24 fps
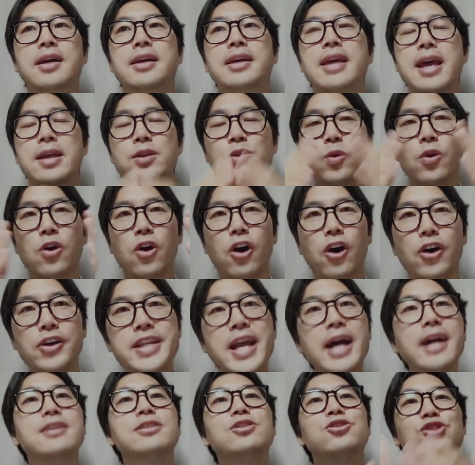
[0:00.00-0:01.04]
계속
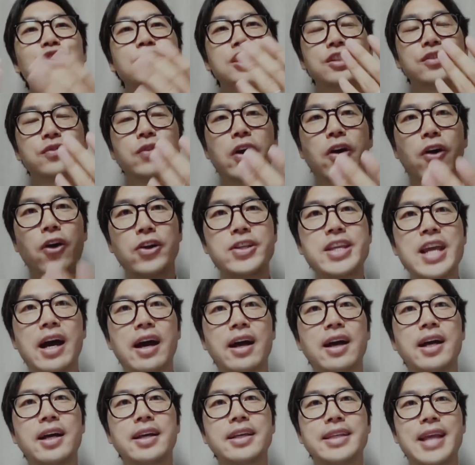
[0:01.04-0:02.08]
언약을 주시는 거예요. 언약.
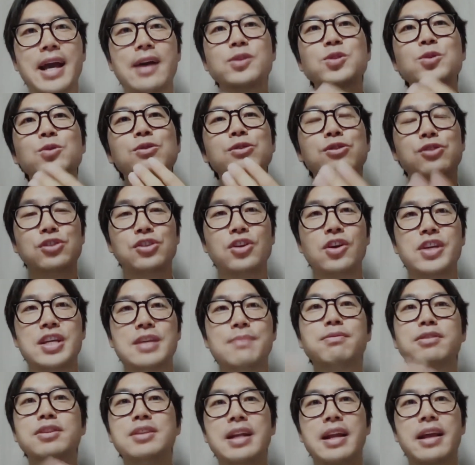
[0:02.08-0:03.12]
약속을 주셔요.
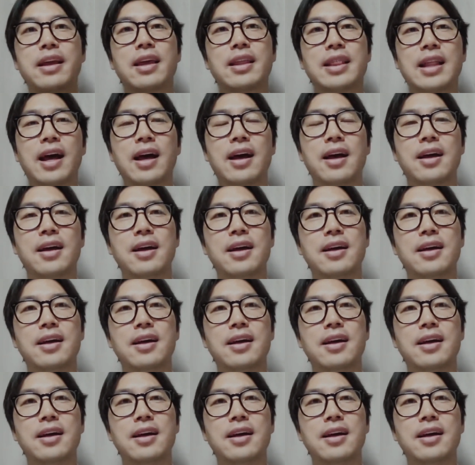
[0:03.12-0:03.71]
이분들에게 다.